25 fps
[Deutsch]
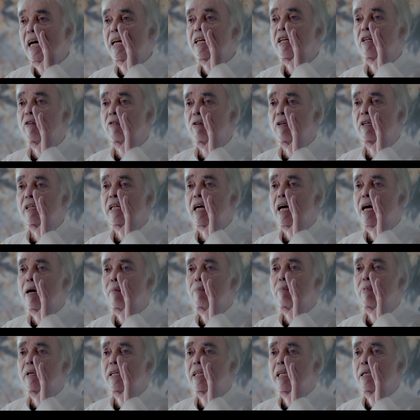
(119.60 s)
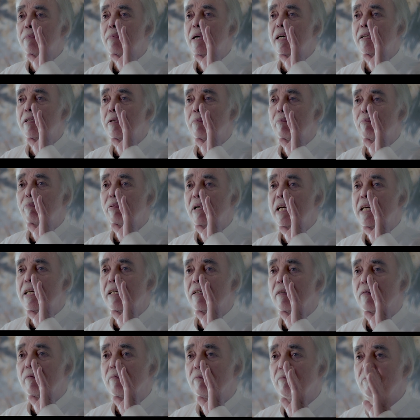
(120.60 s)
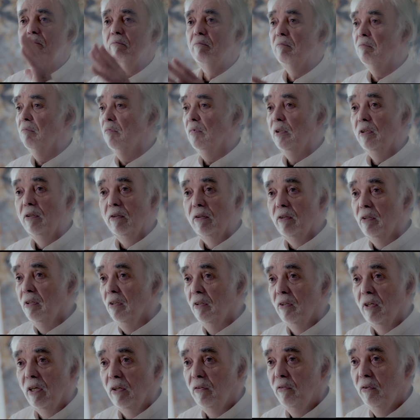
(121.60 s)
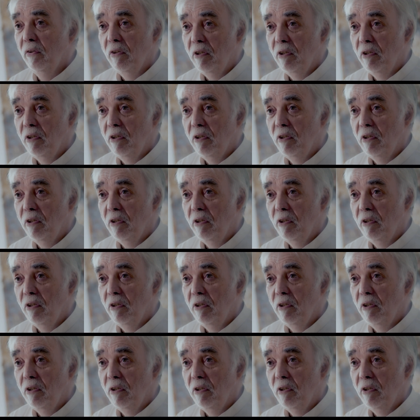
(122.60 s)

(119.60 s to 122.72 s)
kann ich heute Abend bei jemandem pennen? Es hat